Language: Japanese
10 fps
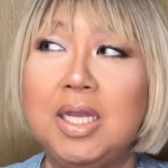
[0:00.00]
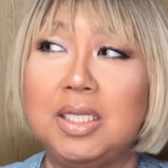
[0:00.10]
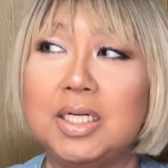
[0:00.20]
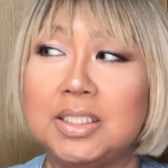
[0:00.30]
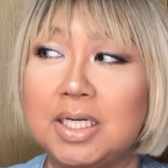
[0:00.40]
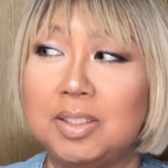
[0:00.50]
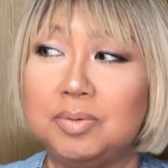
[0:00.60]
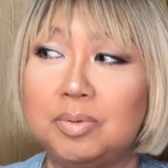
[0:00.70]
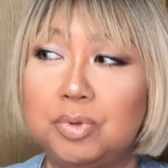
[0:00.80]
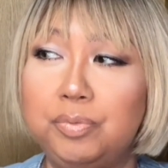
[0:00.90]
なんかさ、
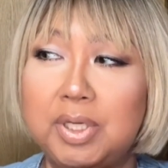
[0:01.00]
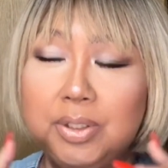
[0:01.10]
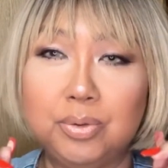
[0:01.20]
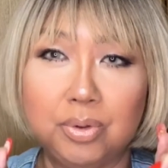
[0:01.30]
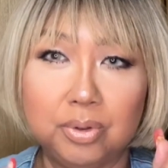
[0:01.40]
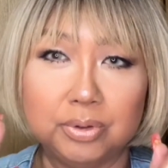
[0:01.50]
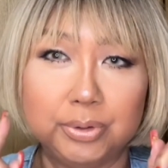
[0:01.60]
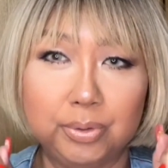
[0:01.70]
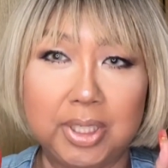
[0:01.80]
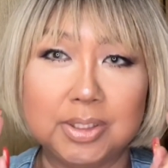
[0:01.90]
ウィッグを
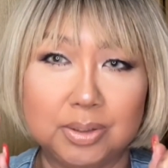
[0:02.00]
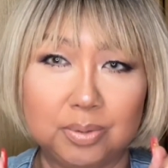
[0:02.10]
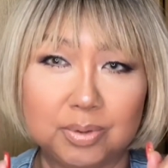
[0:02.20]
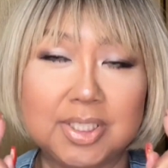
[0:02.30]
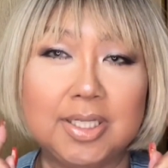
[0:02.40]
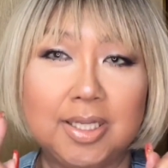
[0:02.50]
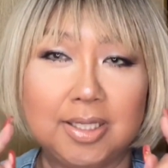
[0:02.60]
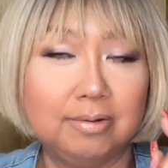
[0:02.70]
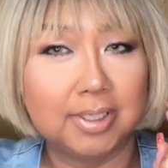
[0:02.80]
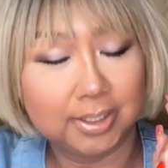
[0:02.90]
黒いやつをつけていって
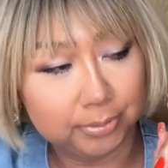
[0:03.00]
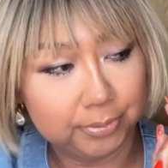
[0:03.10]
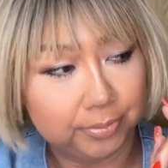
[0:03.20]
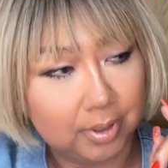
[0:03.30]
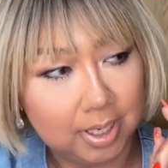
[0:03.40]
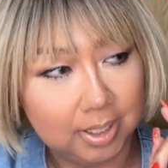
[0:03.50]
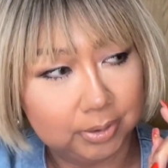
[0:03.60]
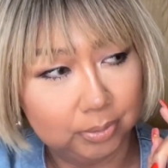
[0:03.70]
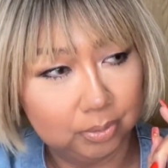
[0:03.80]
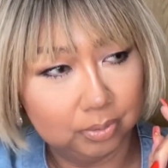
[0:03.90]
るんだけど、あ
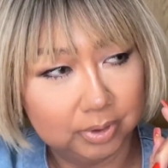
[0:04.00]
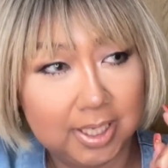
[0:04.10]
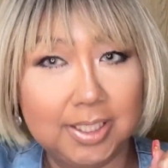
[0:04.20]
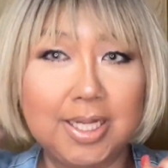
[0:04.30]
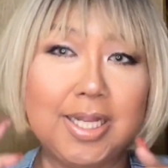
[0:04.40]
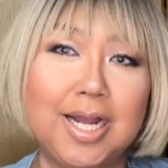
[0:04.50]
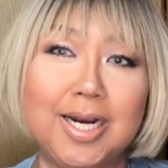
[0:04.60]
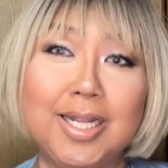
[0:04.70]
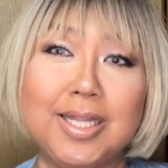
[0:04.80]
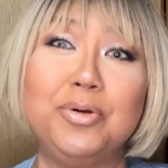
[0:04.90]
の、定期的に
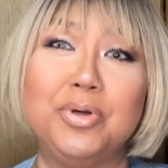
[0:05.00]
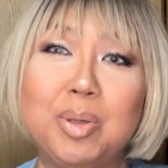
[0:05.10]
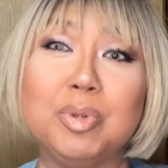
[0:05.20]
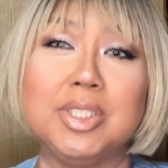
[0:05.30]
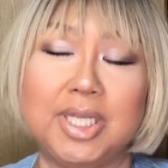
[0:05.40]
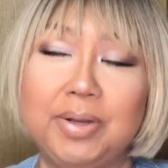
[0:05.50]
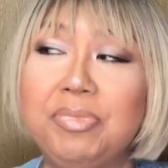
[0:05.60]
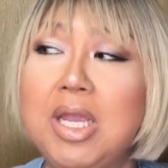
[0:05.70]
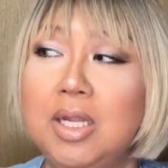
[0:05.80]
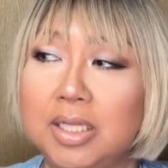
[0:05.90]
洗いたいのね、ボッシー。